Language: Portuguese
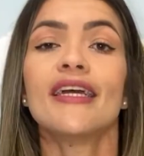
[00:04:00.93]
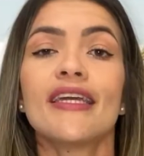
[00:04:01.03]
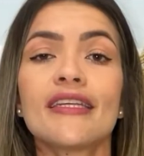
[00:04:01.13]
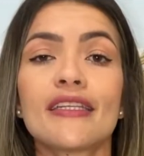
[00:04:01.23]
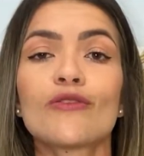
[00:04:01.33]
E
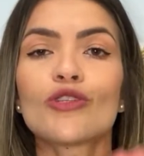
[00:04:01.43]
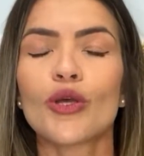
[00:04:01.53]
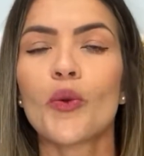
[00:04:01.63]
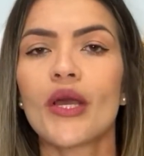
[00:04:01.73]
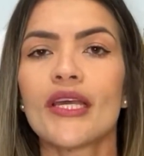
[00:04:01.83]
então
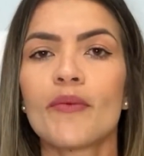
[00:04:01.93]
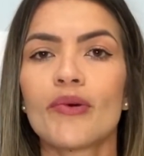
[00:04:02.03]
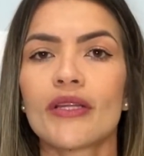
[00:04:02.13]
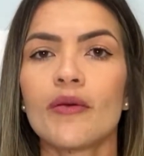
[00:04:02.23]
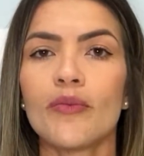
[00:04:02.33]
chegou aí a
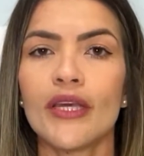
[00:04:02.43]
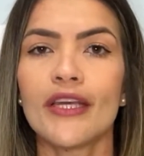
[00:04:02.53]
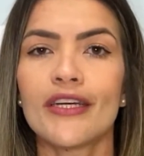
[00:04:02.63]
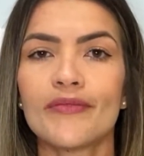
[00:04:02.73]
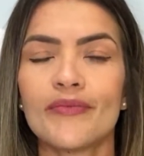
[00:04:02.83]
pandemia